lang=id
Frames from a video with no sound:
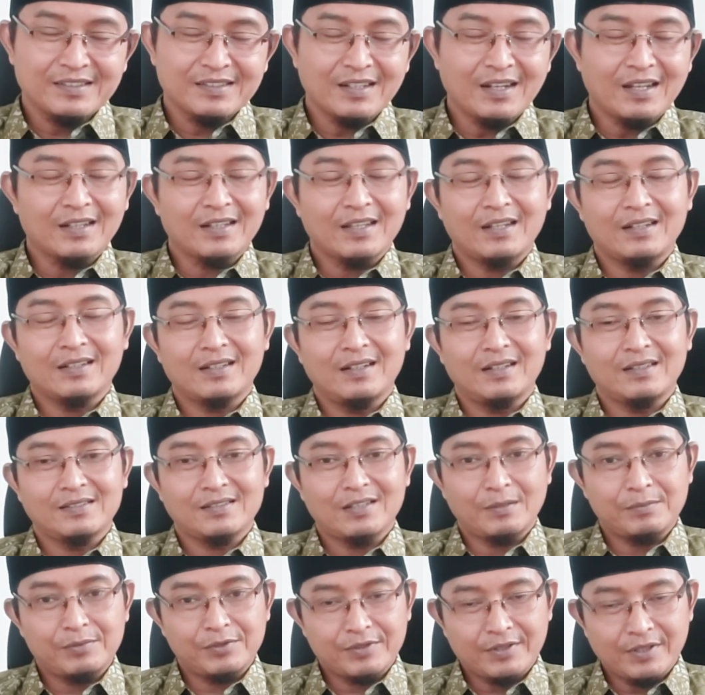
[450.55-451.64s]
silahkan klik
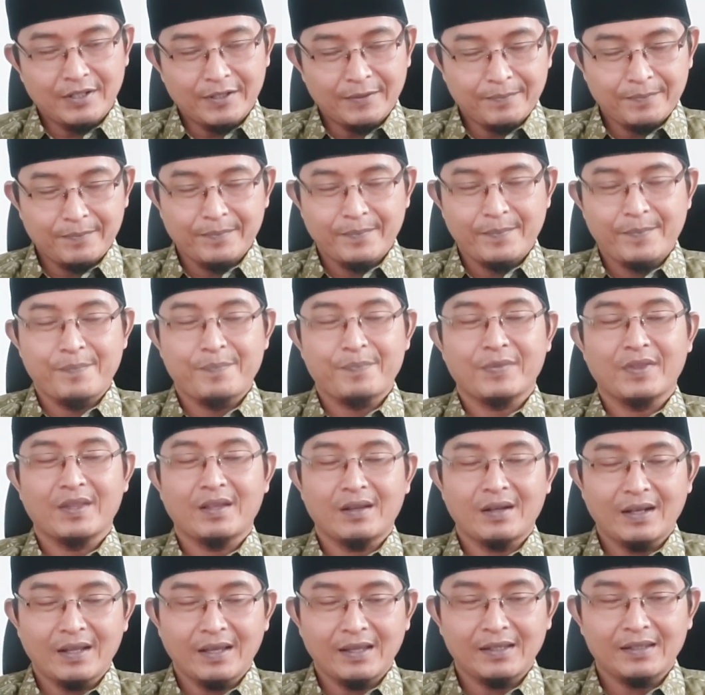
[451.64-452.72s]
subscribe,
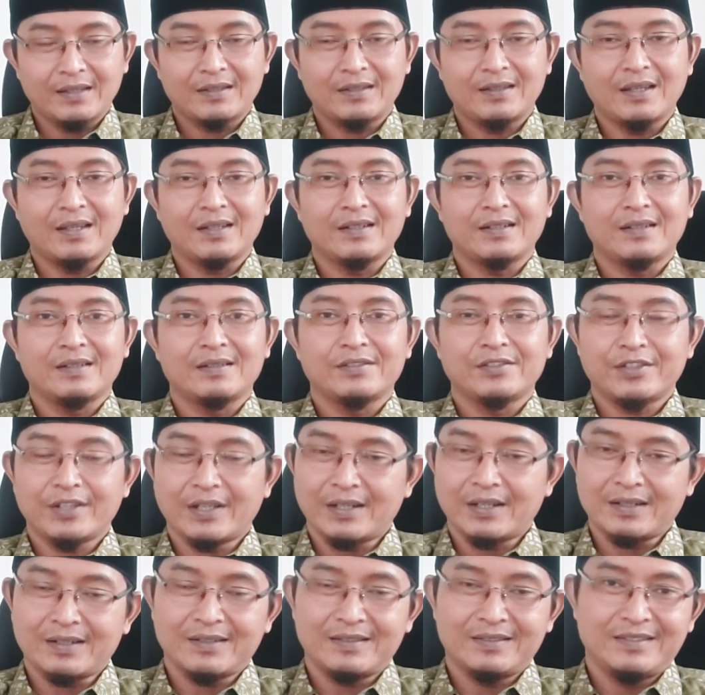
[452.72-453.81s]
like, dan
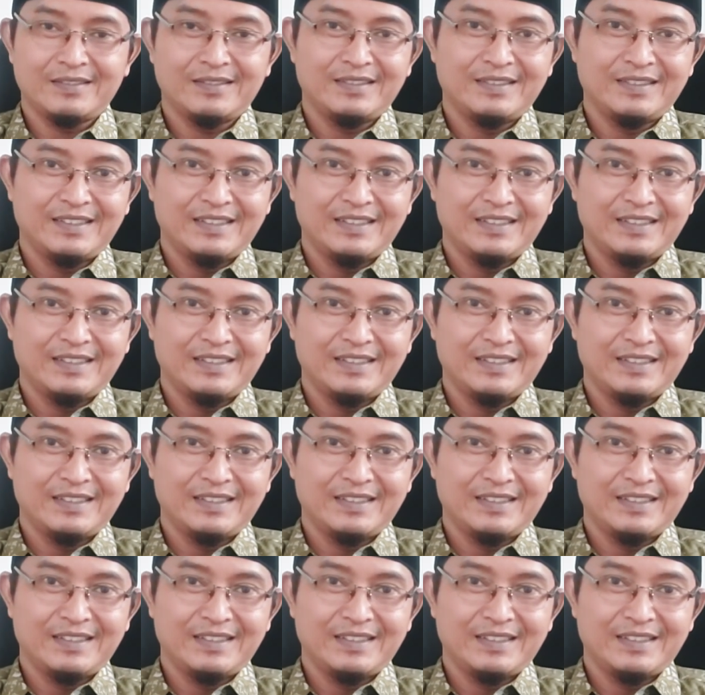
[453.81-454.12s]
share